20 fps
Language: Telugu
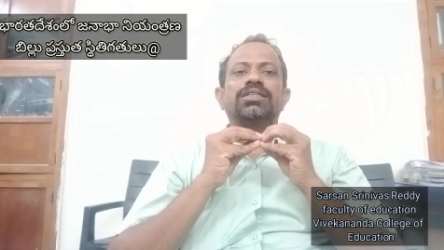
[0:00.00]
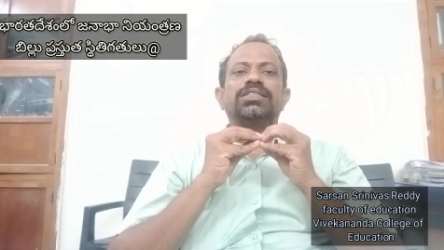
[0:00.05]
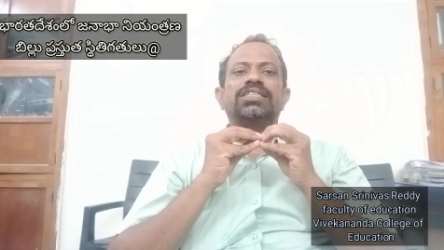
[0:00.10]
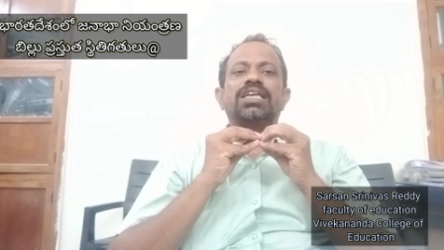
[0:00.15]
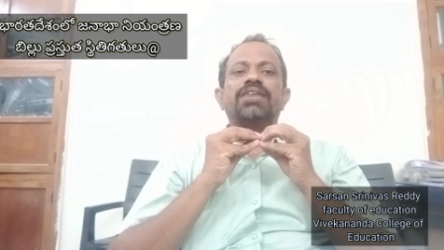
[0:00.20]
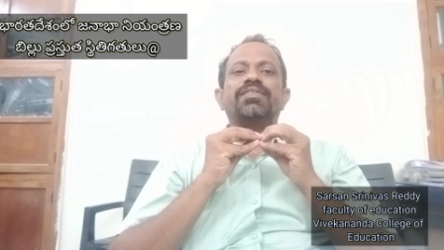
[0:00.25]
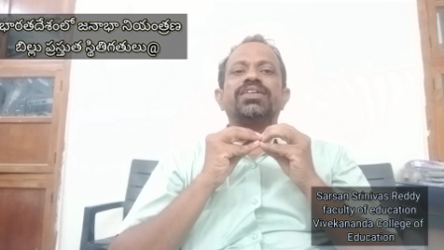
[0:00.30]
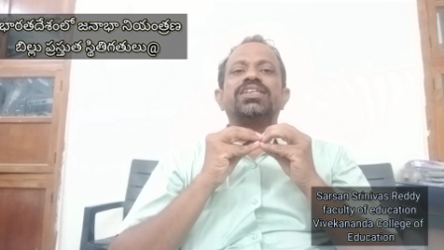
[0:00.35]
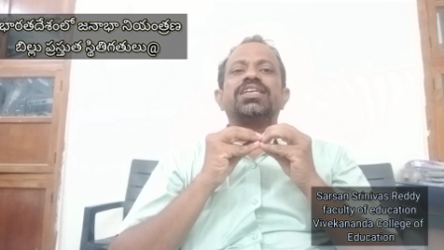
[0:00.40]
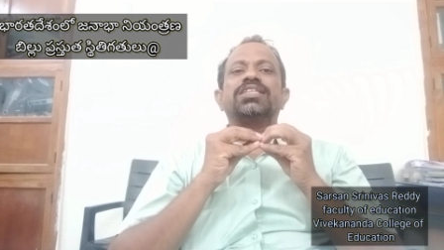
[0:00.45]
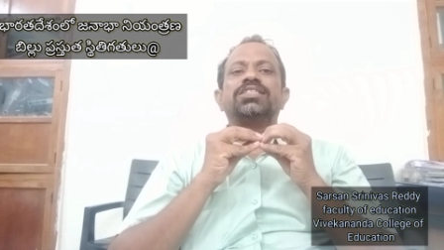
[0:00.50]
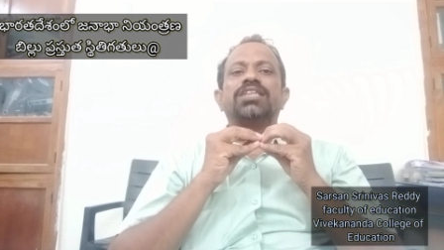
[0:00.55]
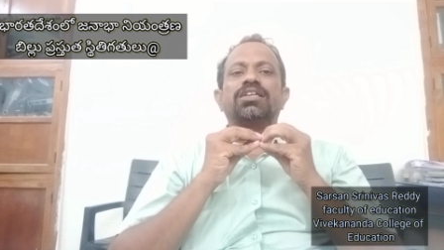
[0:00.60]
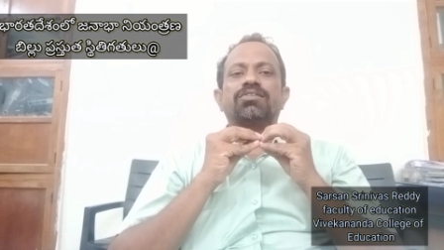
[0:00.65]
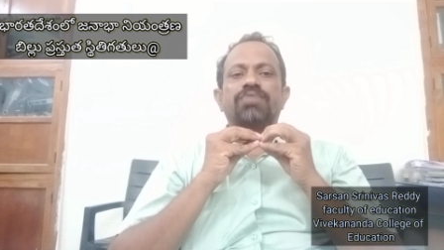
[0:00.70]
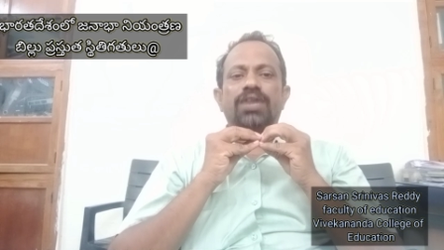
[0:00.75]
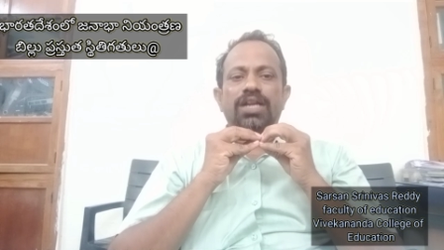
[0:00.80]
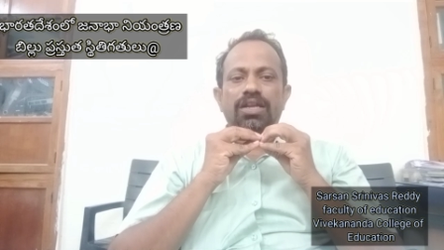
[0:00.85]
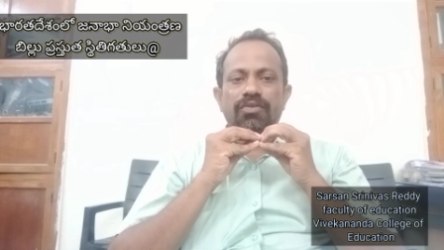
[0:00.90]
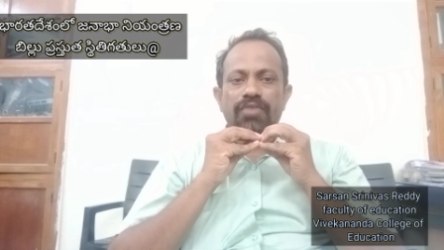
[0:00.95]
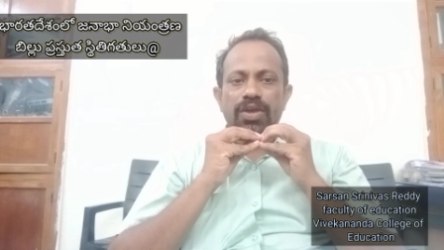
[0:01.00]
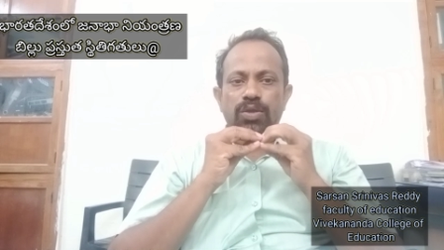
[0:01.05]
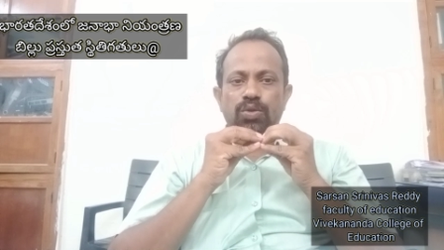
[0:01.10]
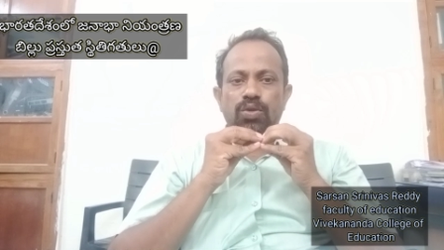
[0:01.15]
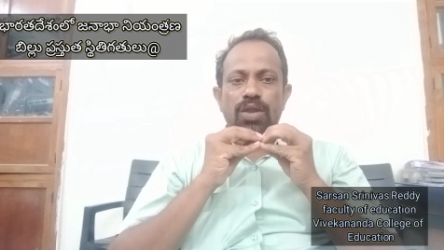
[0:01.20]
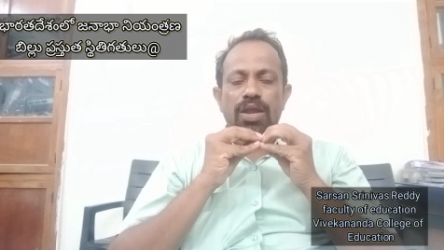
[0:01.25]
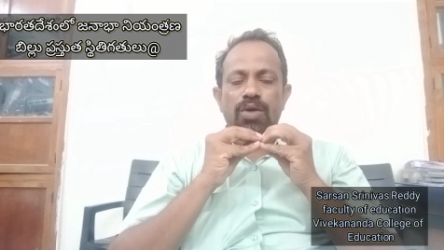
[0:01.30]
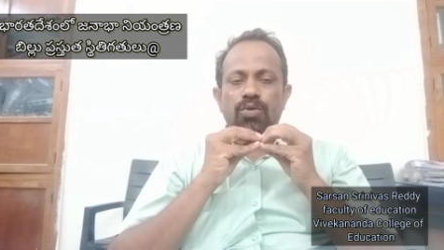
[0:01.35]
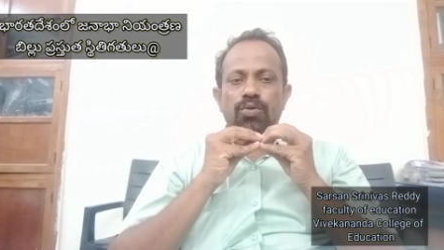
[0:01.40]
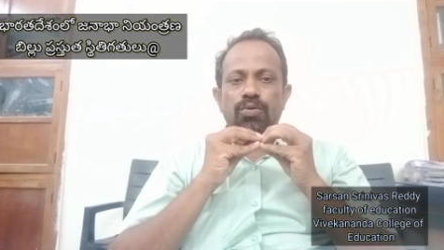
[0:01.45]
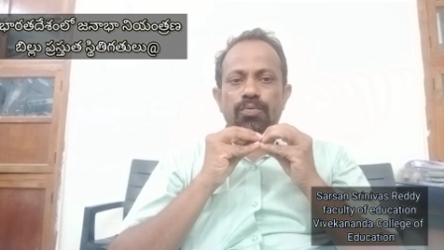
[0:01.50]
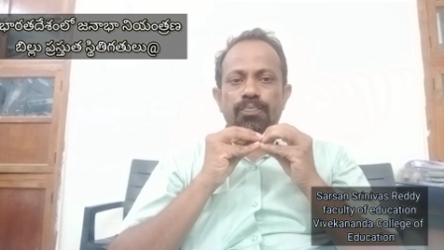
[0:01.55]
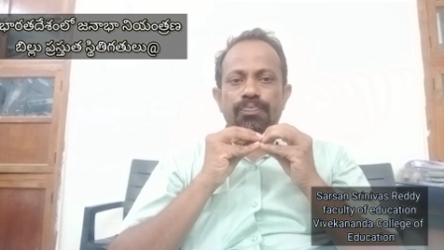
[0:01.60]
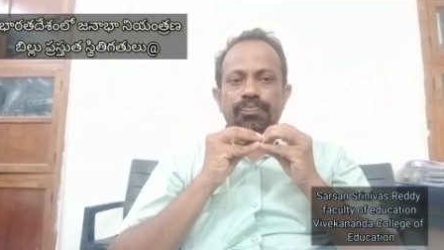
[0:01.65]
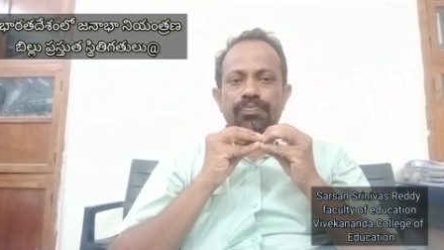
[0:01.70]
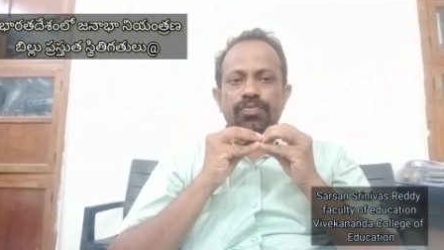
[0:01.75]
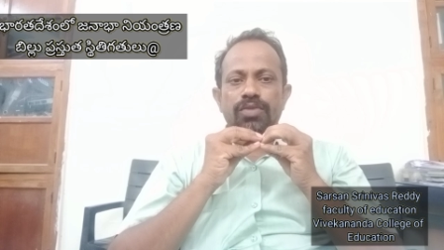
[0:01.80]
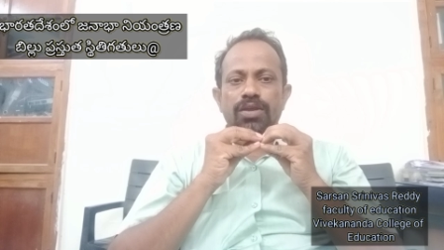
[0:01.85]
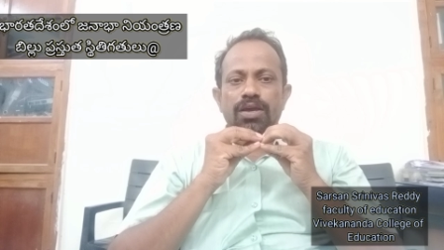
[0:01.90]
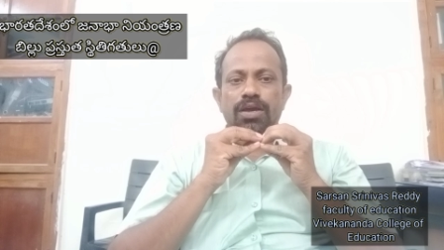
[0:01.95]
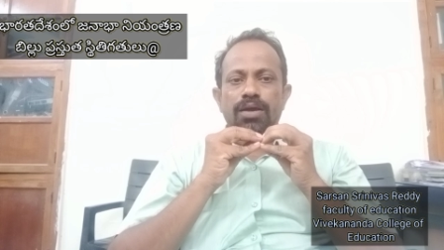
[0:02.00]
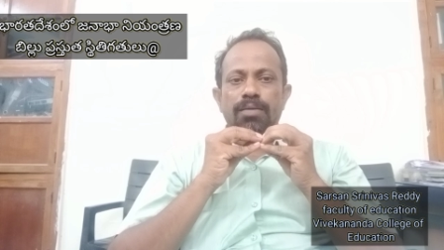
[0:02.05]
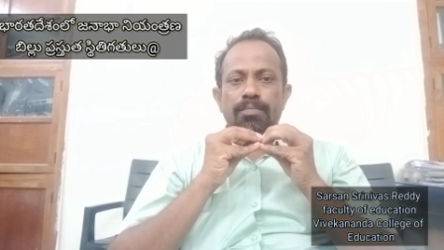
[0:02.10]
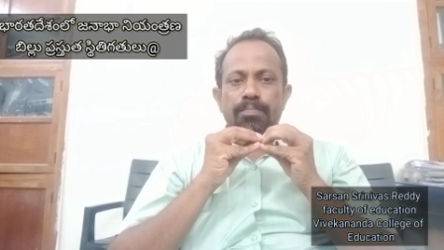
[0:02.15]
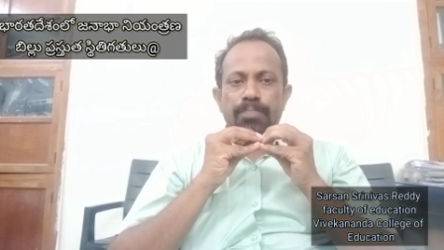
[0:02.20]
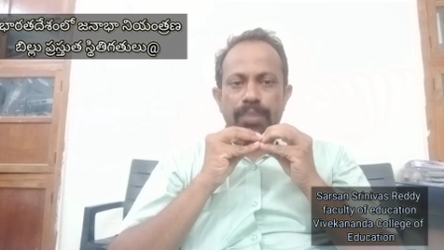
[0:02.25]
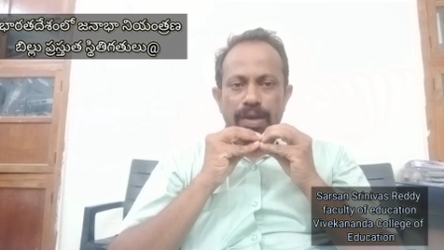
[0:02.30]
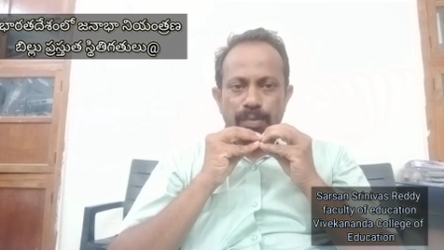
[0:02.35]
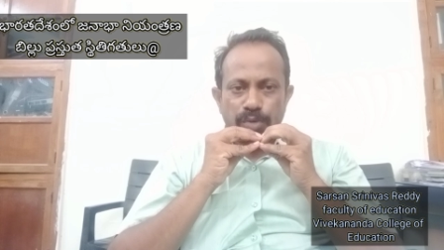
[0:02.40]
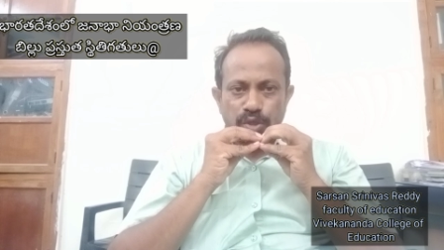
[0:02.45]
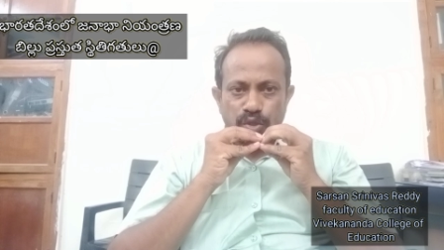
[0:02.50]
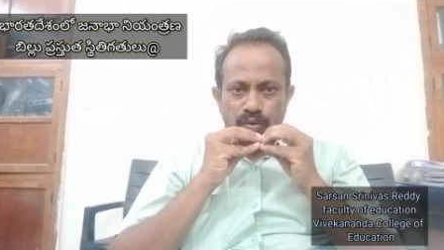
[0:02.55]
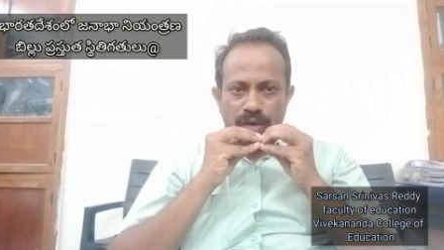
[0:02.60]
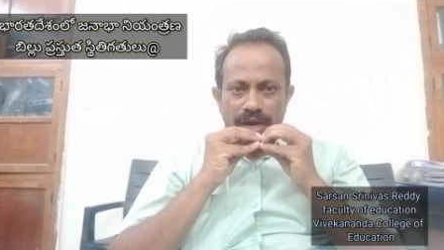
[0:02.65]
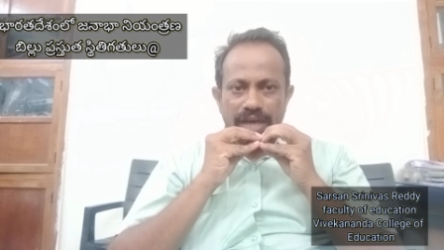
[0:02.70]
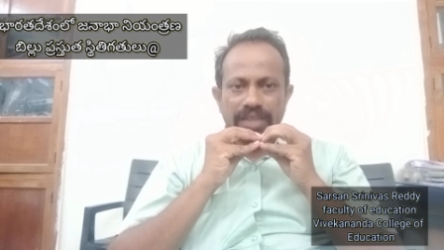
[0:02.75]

సేవ చేసేటువంటి వ్యక్తులకు ప్రభుత్వ